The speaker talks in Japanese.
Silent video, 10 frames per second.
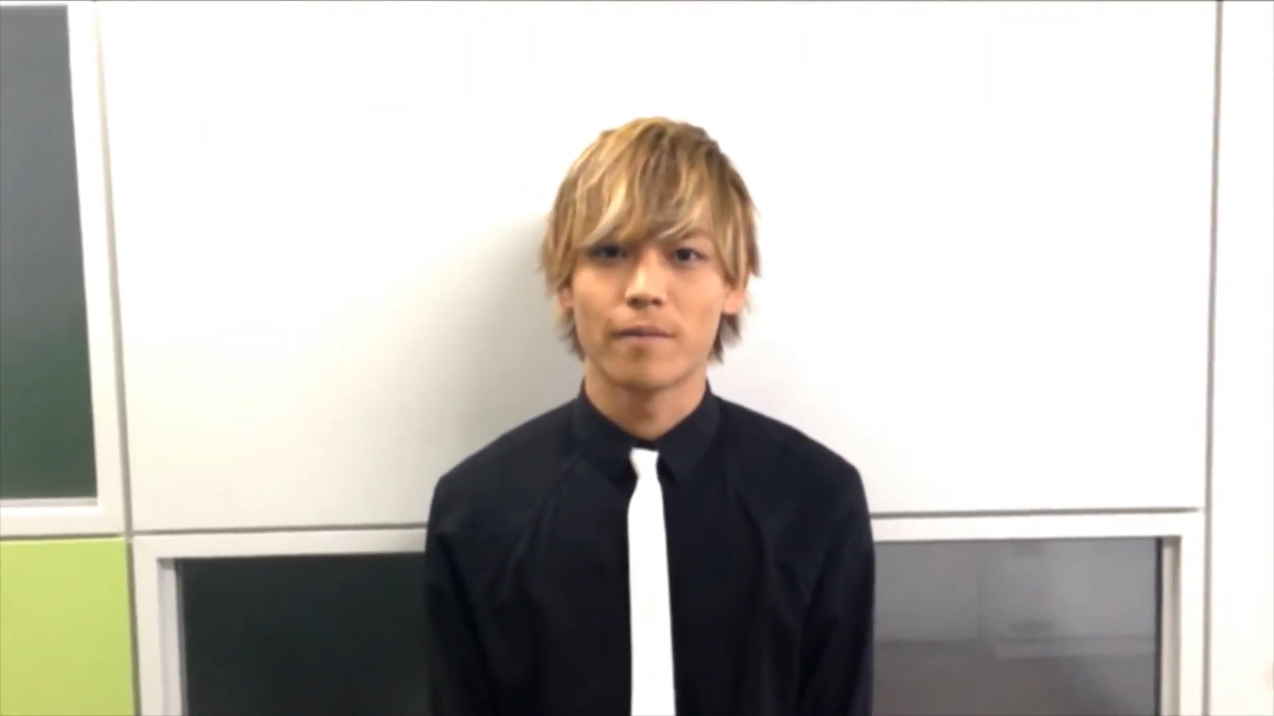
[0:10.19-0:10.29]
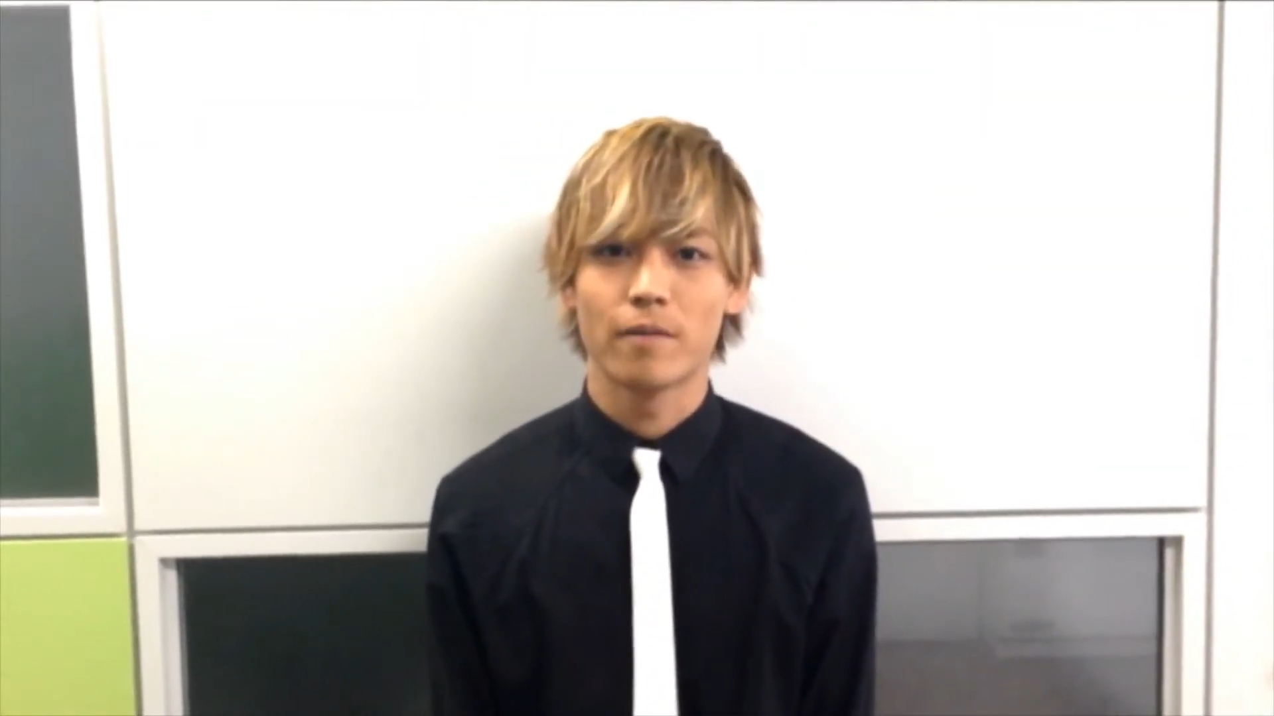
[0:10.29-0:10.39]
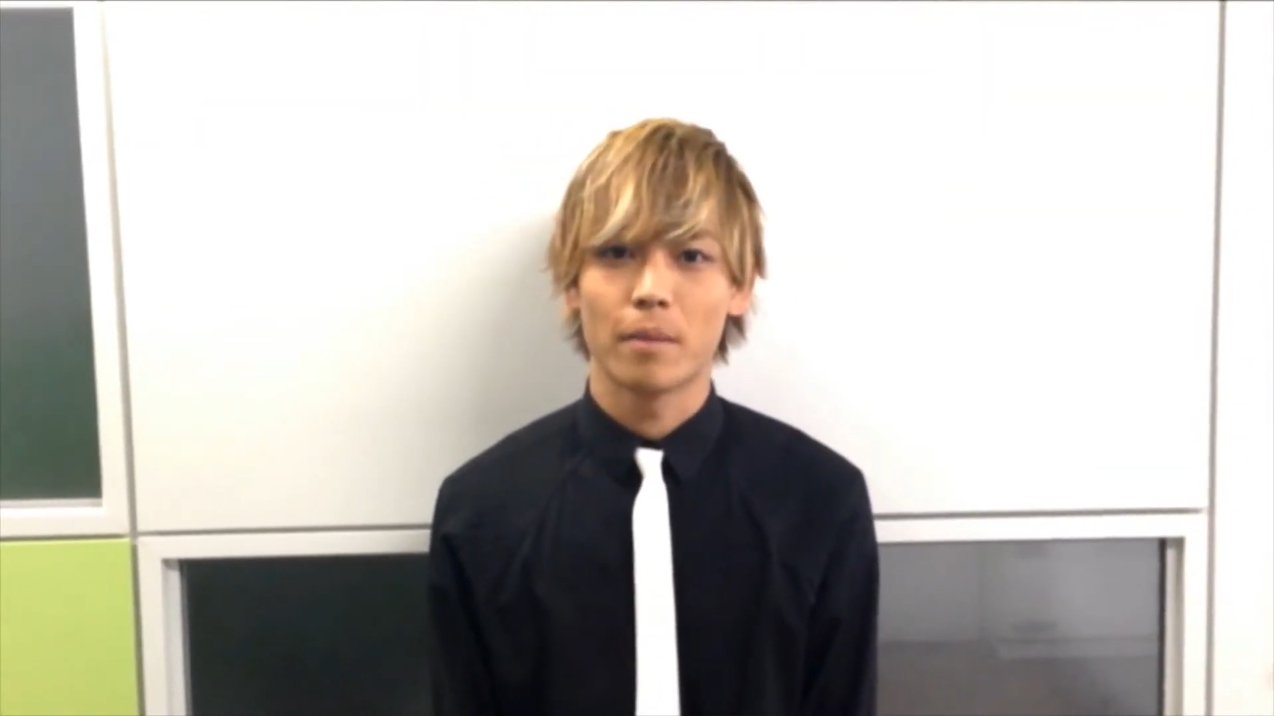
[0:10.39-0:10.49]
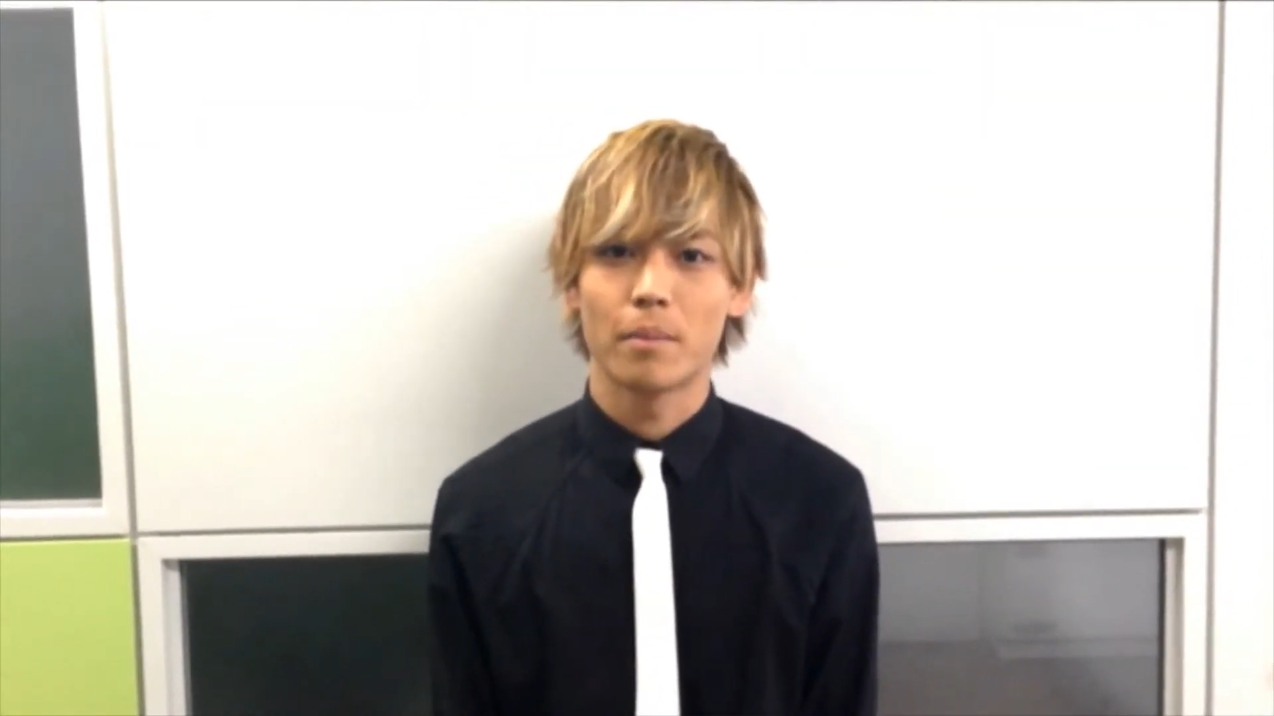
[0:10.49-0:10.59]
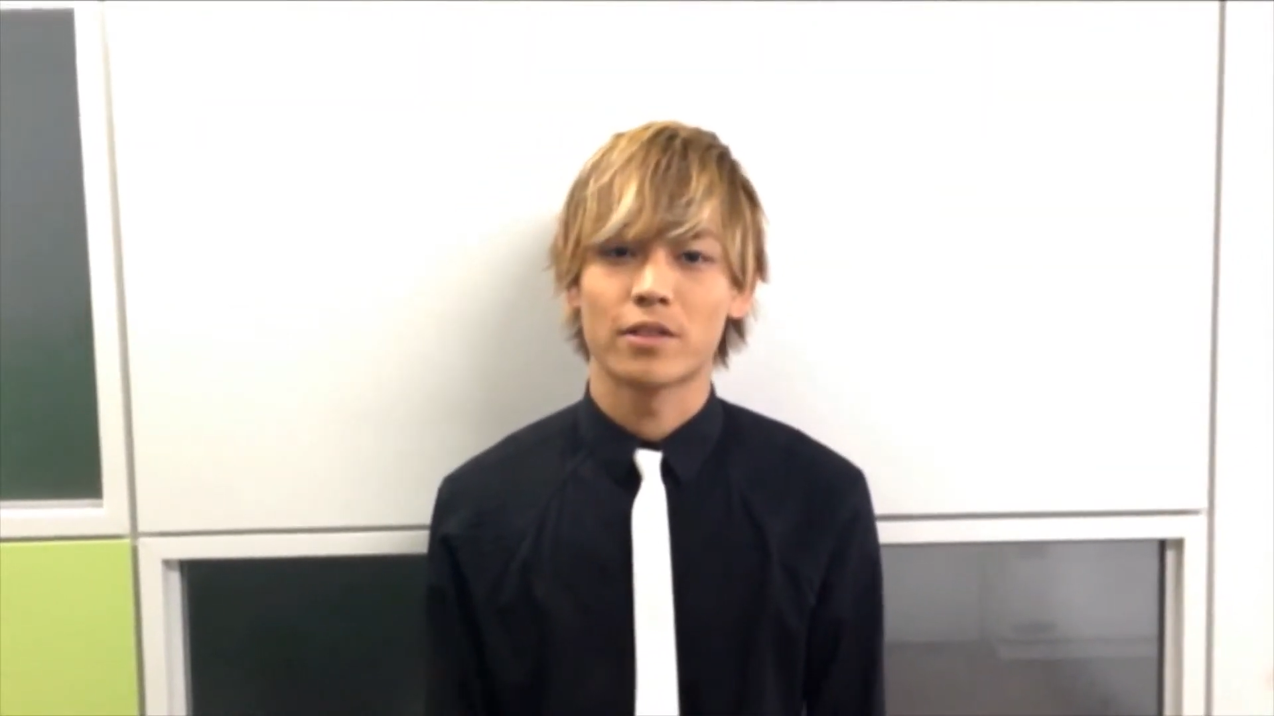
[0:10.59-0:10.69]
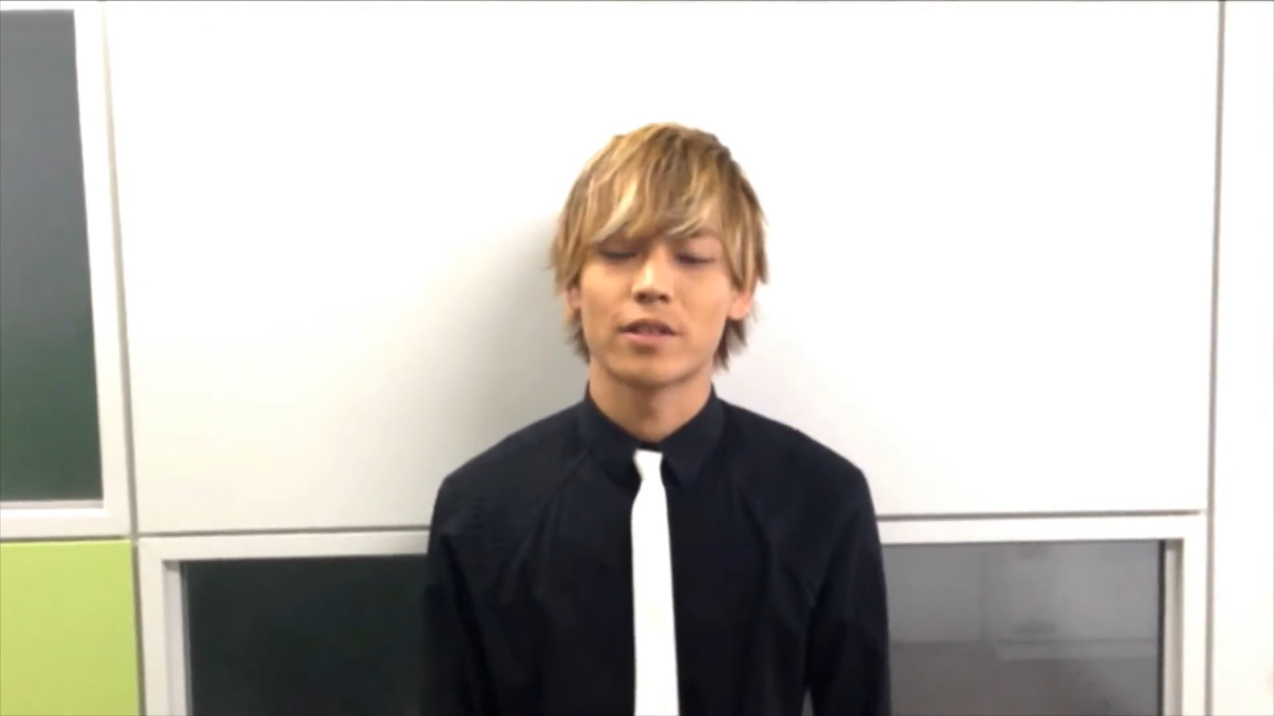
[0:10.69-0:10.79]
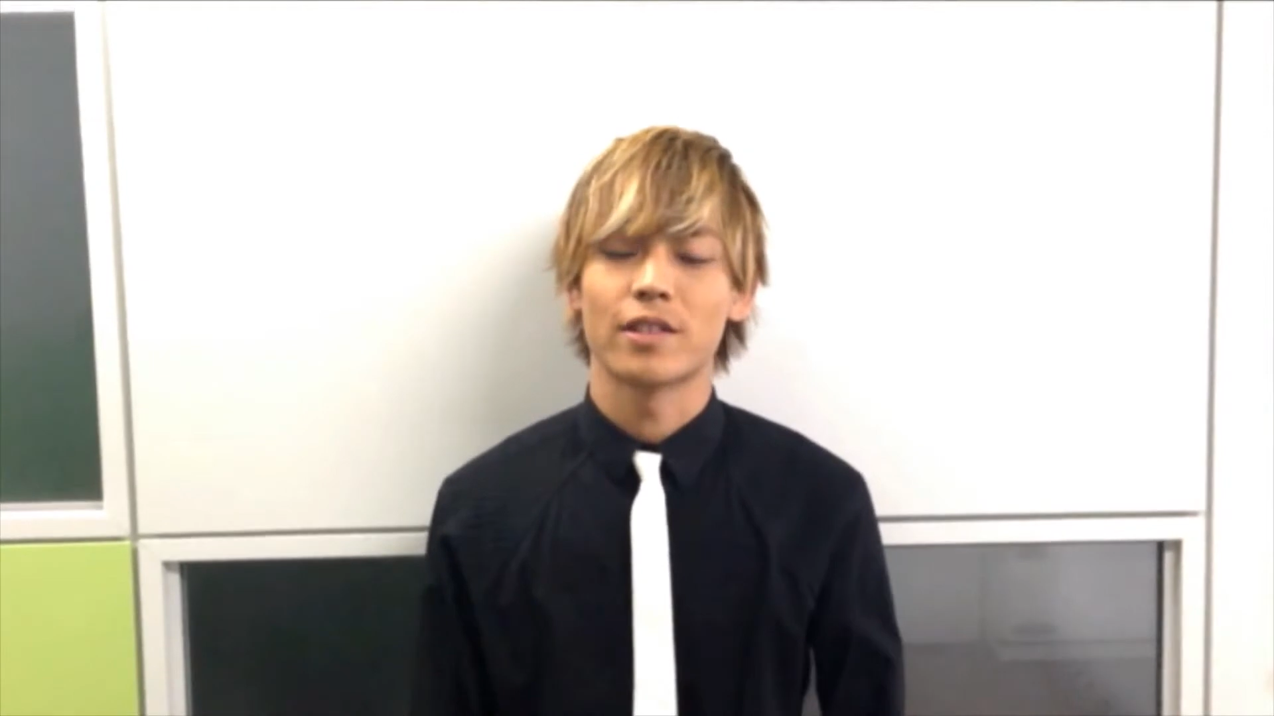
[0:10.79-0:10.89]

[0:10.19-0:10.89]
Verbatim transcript: ワンマンツアー